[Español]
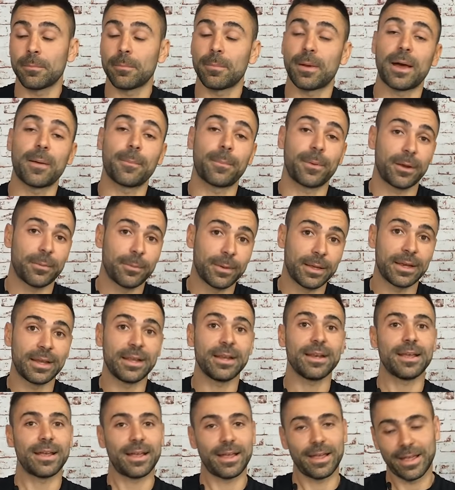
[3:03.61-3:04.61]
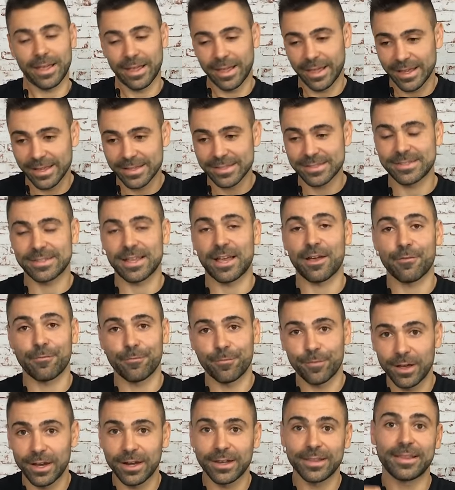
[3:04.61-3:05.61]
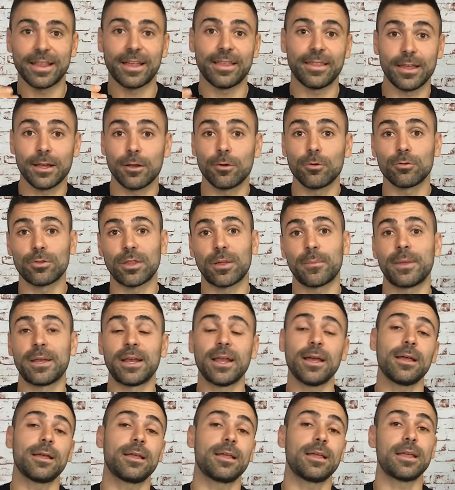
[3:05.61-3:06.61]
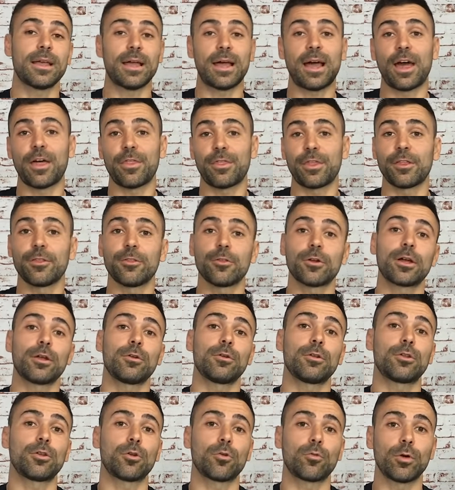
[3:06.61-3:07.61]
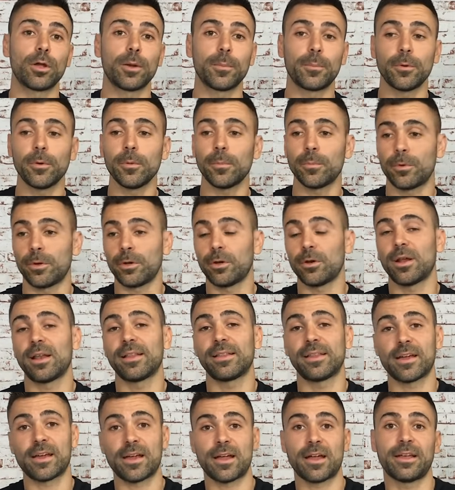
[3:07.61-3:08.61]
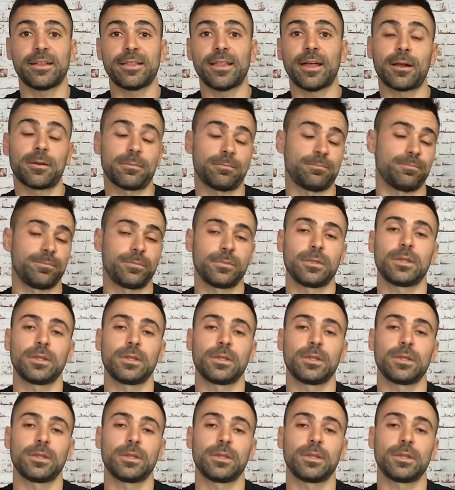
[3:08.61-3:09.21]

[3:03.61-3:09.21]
va a prevenir esa falta de glutamina haciendo que nuestro cuerpo pues no la tenga que quitar.